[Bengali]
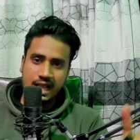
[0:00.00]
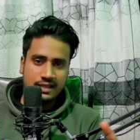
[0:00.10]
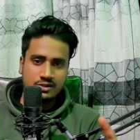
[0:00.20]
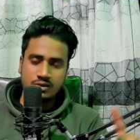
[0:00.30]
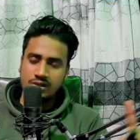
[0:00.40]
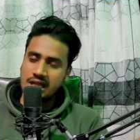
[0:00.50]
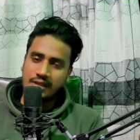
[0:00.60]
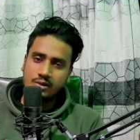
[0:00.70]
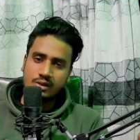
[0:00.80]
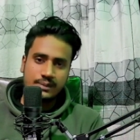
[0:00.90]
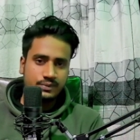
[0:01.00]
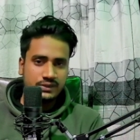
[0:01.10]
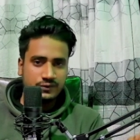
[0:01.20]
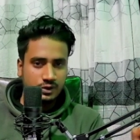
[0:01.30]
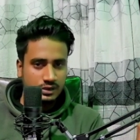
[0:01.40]
আজ হোক কাল হোক আপনি
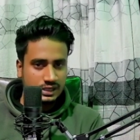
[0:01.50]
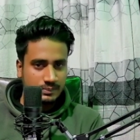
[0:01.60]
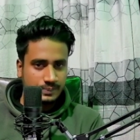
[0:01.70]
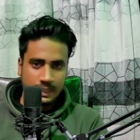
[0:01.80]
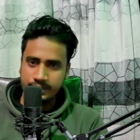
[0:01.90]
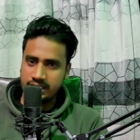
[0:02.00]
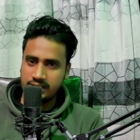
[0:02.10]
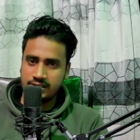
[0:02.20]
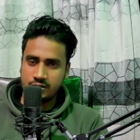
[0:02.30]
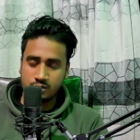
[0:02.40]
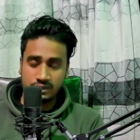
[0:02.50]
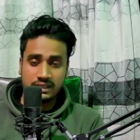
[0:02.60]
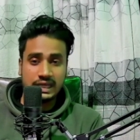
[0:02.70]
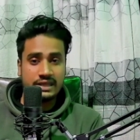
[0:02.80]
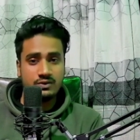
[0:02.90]
ফলটা পাবেনই যদি
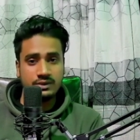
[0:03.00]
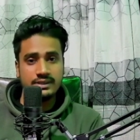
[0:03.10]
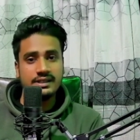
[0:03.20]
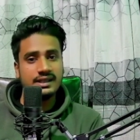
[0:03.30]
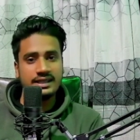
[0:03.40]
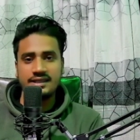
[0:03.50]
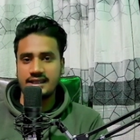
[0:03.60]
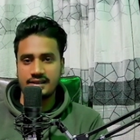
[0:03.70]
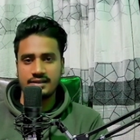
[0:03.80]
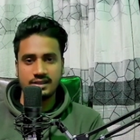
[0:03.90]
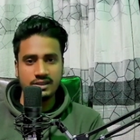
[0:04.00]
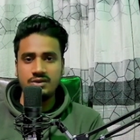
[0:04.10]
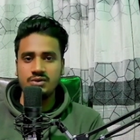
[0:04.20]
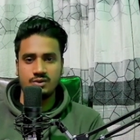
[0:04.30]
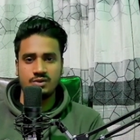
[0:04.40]
রাইট ওয়েতে লেগে থাকেন
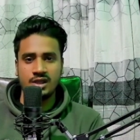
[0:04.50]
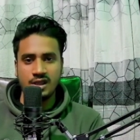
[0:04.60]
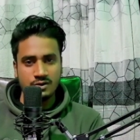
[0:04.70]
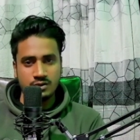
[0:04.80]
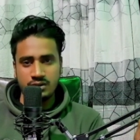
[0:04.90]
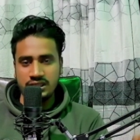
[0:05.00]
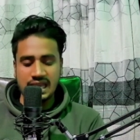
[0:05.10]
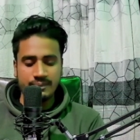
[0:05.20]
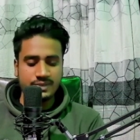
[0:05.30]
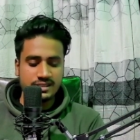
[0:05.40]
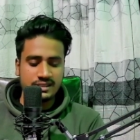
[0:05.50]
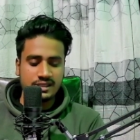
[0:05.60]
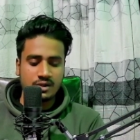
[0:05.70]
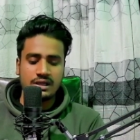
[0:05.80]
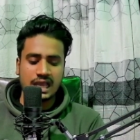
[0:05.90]
কিন্তু যদি আপনি
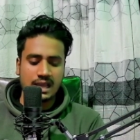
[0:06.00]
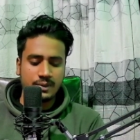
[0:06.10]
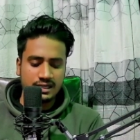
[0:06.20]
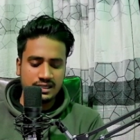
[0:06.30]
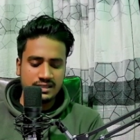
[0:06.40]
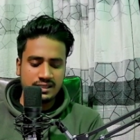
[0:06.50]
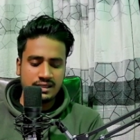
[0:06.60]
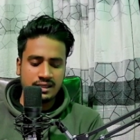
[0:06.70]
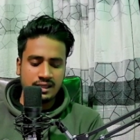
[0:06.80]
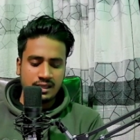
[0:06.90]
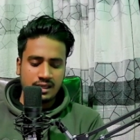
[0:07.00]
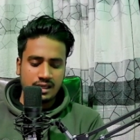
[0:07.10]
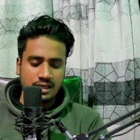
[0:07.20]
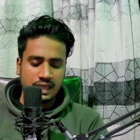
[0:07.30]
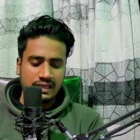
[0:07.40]
চিন্তা করেন আমার নিজের
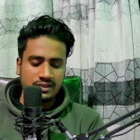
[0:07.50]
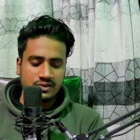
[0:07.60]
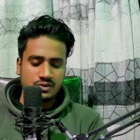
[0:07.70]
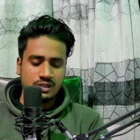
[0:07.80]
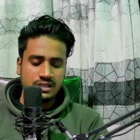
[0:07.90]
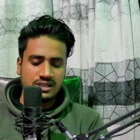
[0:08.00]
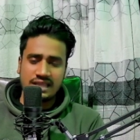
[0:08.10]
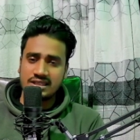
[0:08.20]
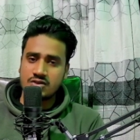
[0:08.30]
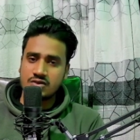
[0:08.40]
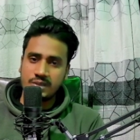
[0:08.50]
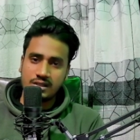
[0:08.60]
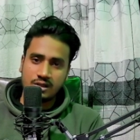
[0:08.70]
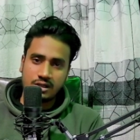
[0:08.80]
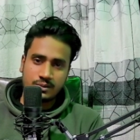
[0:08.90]
এক স্টুডেন্ট সাতাশশো মেল
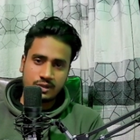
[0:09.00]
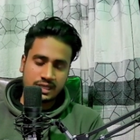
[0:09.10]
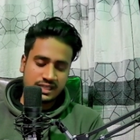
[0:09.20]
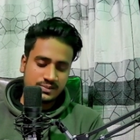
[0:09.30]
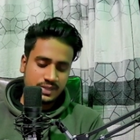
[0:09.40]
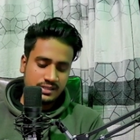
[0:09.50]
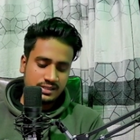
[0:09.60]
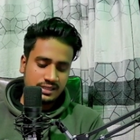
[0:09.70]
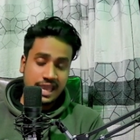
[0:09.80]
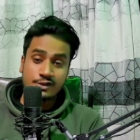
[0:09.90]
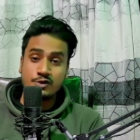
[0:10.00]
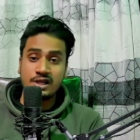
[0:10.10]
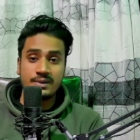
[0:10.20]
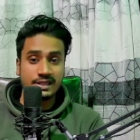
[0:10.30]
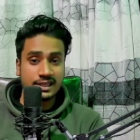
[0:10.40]
করার পরে কাজ পাইছে একজন
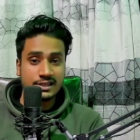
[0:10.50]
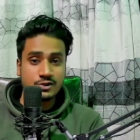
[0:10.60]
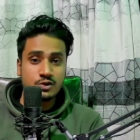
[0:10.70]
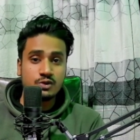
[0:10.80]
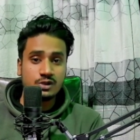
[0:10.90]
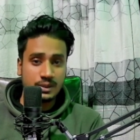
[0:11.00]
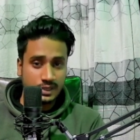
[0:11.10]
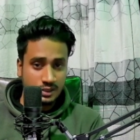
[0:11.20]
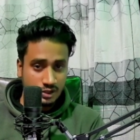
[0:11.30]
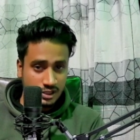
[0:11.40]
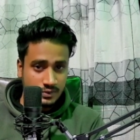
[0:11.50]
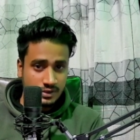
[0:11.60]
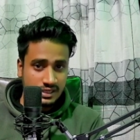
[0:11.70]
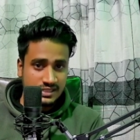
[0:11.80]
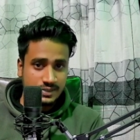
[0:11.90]
আবার দেখা যাচ্ছে চোদ্দোটা মেল করার পরে
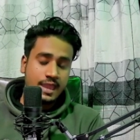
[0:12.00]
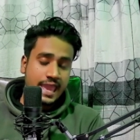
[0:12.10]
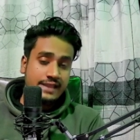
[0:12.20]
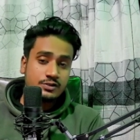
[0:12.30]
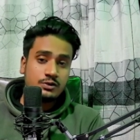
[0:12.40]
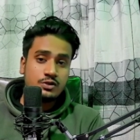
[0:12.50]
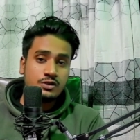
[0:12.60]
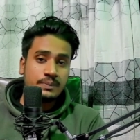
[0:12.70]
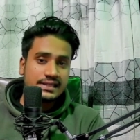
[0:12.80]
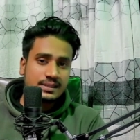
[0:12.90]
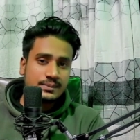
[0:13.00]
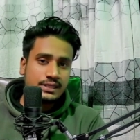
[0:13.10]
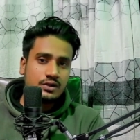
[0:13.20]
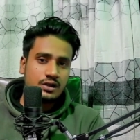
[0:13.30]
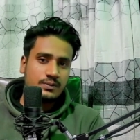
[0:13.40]
কাজ পাইছে একজন দুইশো পাঁচটা
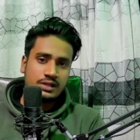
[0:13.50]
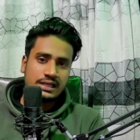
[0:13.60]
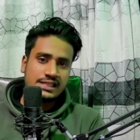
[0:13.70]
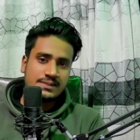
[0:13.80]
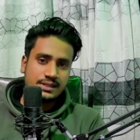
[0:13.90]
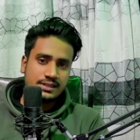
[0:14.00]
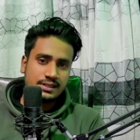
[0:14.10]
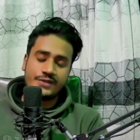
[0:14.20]
মেল করার পরে কাজ পাইছে